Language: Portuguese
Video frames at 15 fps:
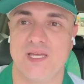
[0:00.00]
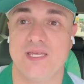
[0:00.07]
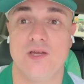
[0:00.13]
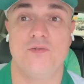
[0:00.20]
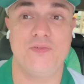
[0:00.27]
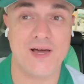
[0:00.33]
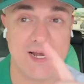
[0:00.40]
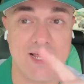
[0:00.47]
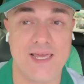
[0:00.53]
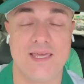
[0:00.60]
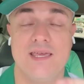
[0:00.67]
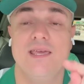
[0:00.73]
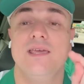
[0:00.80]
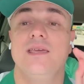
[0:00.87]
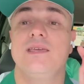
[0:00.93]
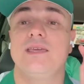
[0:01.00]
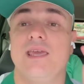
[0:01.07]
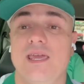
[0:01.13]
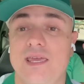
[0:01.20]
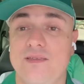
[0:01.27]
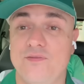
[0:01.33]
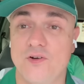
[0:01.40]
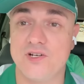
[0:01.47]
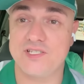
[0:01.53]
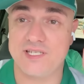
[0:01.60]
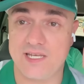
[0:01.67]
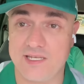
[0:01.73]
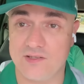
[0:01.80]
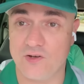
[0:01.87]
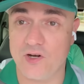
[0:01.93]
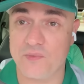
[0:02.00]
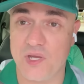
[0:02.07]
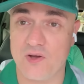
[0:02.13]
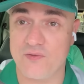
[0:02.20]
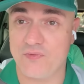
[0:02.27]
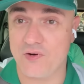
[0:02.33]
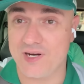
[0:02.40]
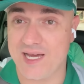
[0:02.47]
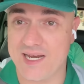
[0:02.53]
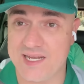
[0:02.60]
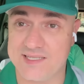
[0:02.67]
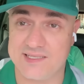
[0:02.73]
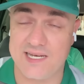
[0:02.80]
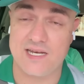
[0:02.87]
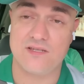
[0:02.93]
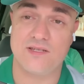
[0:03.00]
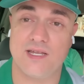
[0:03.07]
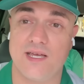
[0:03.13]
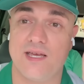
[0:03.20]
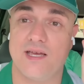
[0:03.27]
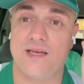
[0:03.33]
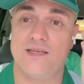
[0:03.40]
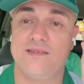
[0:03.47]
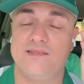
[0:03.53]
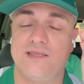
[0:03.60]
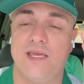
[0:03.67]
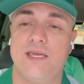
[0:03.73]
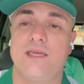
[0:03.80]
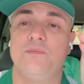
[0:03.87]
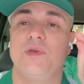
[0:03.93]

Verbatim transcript: E eu falei, quem for seguidor meu e for cadastrado na Stake,